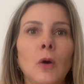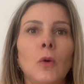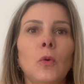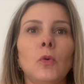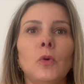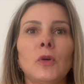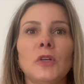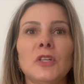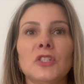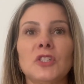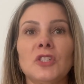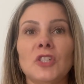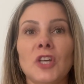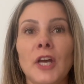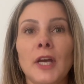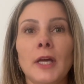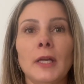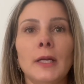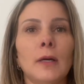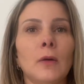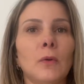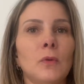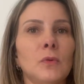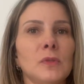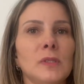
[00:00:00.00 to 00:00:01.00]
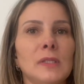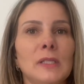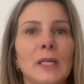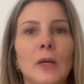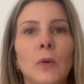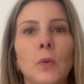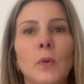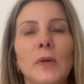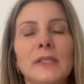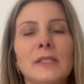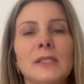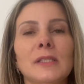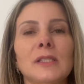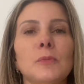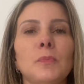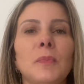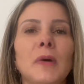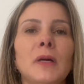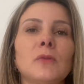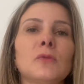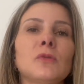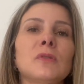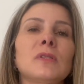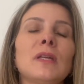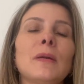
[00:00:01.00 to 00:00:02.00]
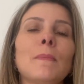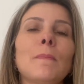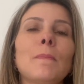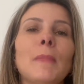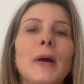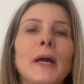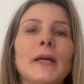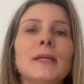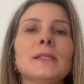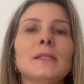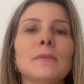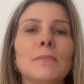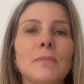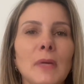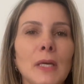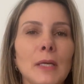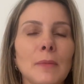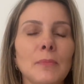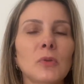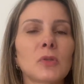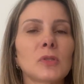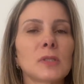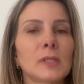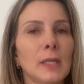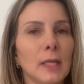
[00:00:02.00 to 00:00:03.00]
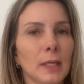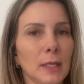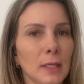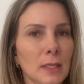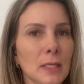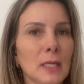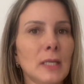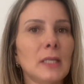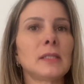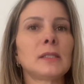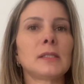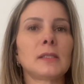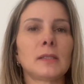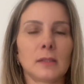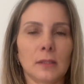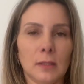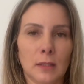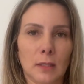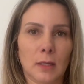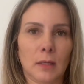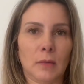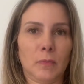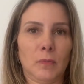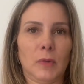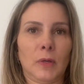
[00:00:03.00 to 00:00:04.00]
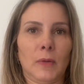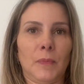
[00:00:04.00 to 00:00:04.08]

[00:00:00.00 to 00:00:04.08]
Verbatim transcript: o que gera consequências para os demais membros daquele sistema.